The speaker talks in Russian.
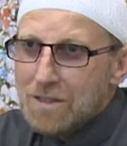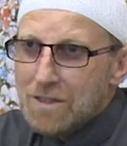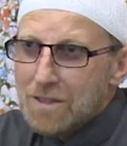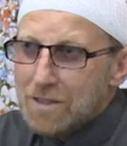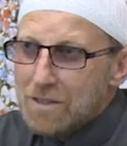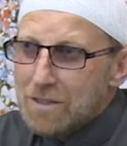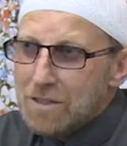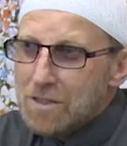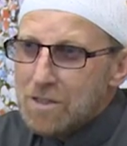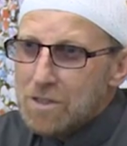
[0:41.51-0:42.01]

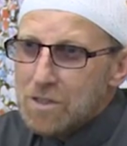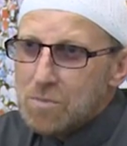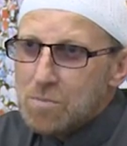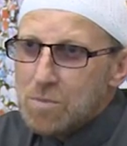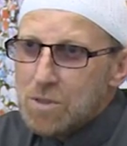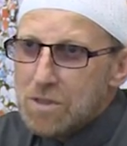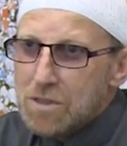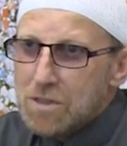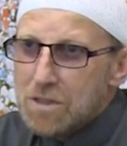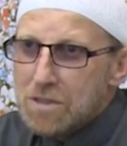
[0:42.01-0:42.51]
это
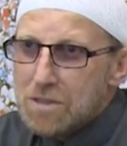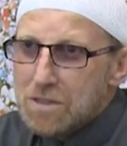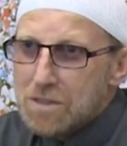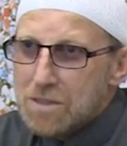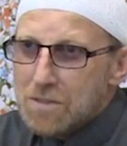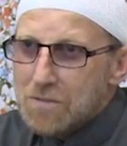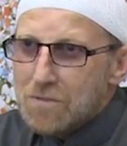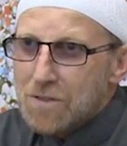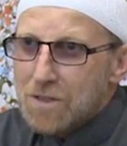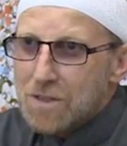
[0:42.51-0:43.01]
изменение
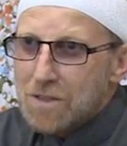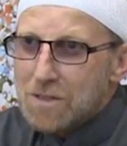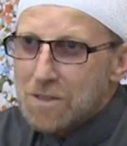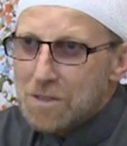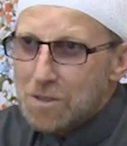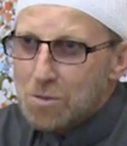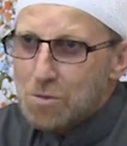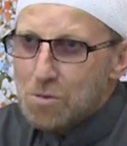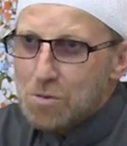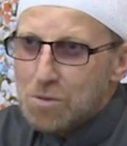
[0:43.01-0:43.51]
своей
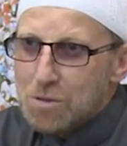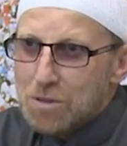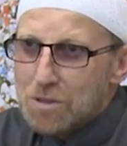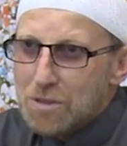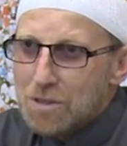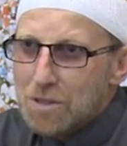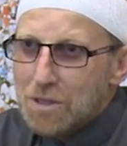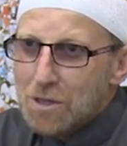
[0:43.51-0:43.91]
натуры,